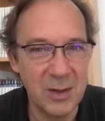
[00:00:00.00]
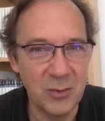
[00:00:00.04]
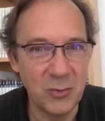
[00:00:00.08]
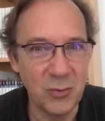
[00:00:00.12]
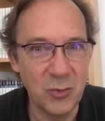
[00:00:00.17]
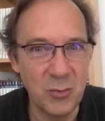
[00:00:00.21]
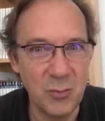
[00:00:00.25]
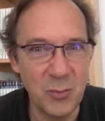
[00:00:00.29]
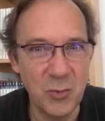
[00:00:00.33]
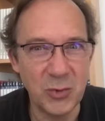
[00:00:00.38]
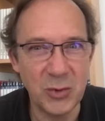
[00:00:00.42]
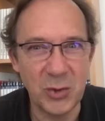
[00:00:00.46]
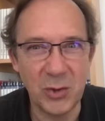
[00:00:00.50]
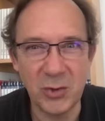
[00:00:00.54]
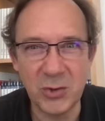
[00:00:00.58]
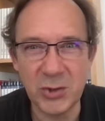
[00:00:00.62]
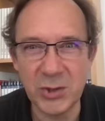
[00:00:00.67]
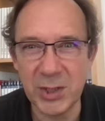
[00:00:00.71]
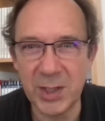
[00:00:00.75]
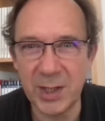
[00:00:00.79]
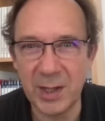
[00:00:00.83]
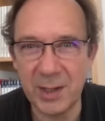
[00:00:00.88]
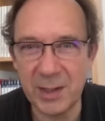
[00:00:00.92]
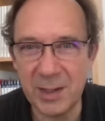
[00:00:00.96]
Ne me
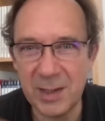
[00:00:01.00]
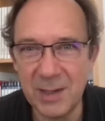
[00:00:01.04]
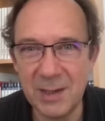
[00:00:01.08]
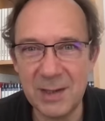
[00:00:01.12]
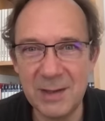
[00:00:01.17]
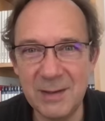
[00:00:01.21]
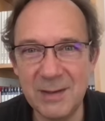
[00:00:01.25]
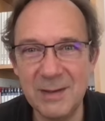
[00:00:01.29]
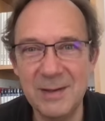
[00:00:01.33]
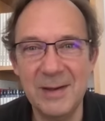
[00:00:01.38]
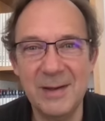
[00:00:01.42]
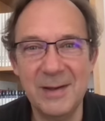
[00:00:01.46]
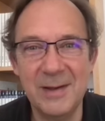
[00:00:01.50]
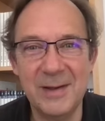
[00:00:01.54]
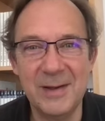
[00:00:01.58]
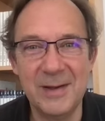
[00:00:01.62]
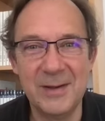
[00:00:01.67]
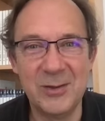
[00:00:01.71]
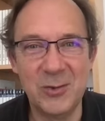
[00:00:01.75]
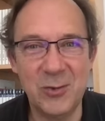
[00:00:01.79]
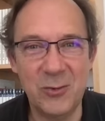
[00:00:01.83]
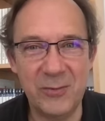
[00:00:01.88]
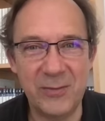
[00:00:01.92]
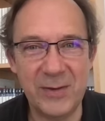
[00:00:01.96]
tranchez rien
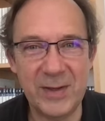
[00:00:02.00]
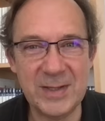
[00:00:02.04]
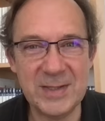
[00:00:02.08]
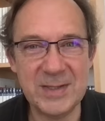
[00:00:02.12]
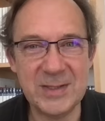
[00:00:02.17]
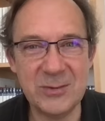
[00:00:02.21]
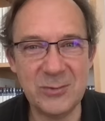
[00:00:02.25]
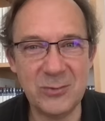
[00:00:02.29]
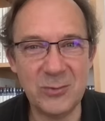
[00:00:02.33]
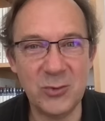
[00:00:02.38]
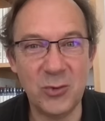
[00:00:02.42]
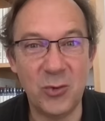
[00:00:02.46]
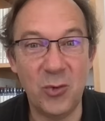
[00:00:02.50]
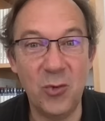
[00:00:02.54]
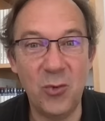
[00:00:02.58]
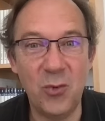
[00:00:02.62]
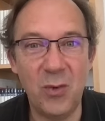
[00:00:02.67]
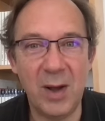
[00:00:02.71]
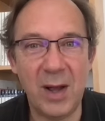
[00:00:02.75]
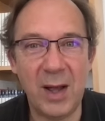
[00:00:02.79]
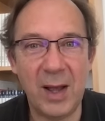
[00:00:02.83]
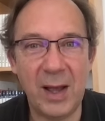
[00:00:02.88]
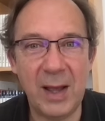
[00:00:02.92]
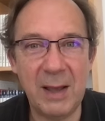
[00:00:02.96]
de façon
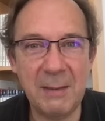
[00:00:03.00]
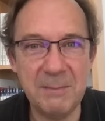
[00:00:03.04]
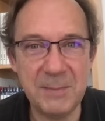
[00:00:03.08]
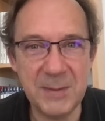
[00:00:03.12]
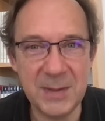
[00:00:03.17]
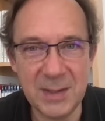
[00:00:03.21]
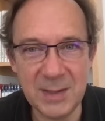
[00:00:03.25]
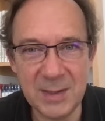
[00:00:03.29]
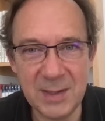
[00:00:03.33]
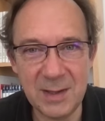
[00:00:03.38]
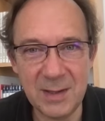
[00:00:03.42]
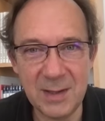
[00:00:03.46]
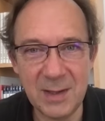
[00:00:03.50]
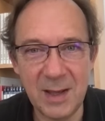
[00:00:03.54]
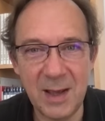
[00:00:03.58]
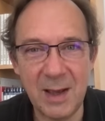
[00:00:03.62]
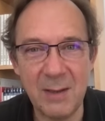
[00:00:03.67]
trop rapide,